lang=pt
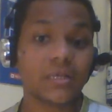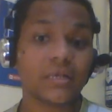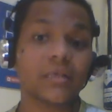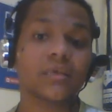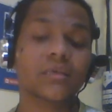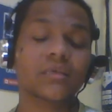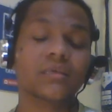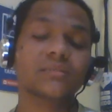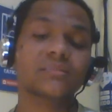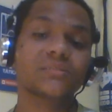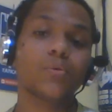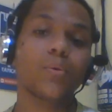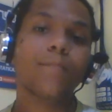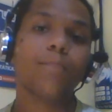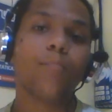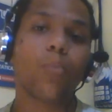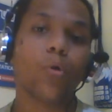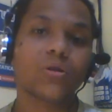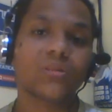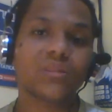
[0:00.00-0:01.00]
que são
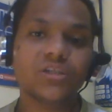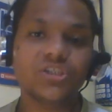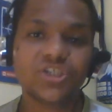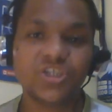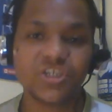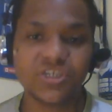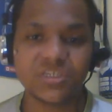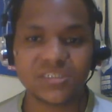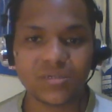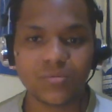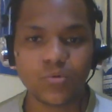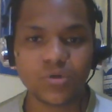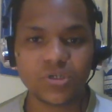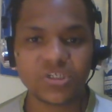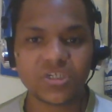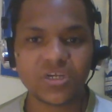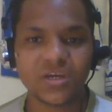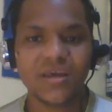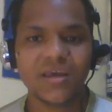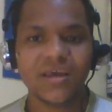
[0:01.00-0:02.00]

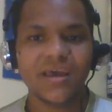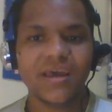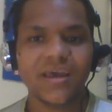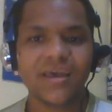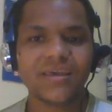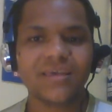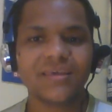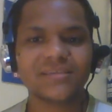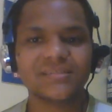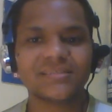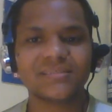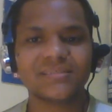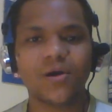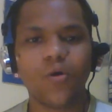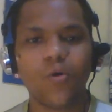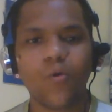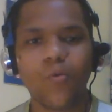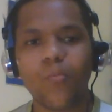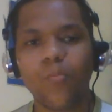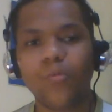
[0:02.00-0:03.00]
importantíssimos e que
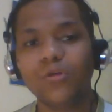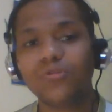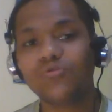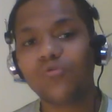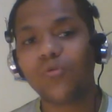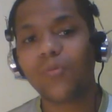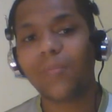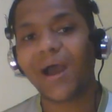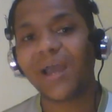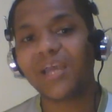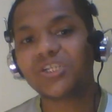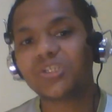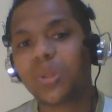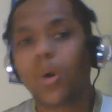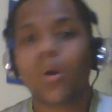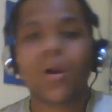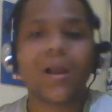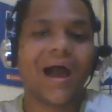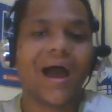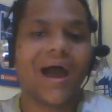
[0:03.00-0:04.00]
são muito mais
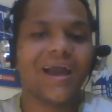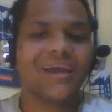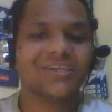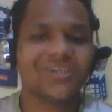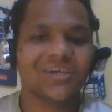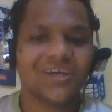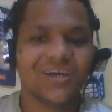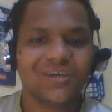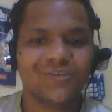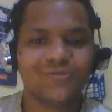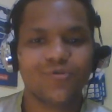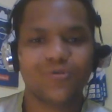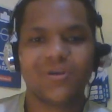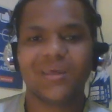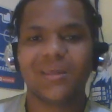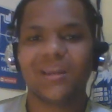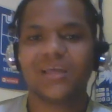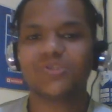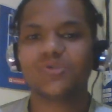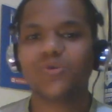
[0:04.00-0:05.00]
locais do que
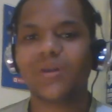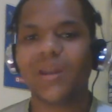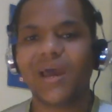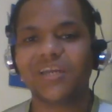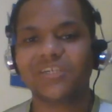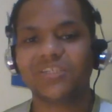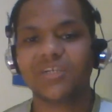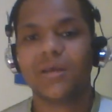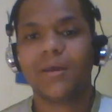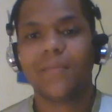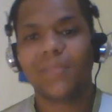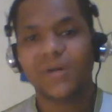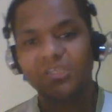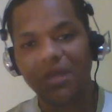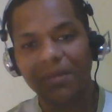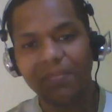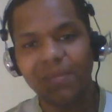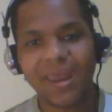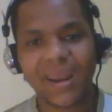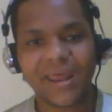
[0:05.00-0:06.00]
nacionais, mas
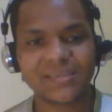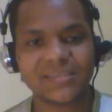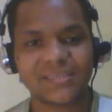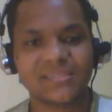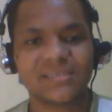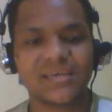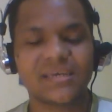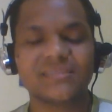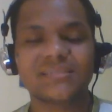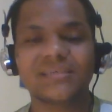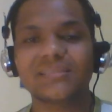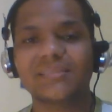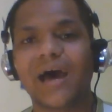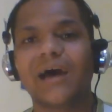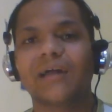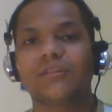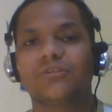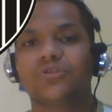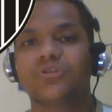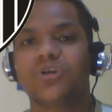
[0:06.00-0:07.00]
que merecem ser
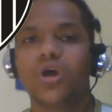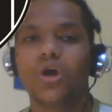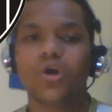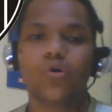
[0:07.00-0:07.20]
citados.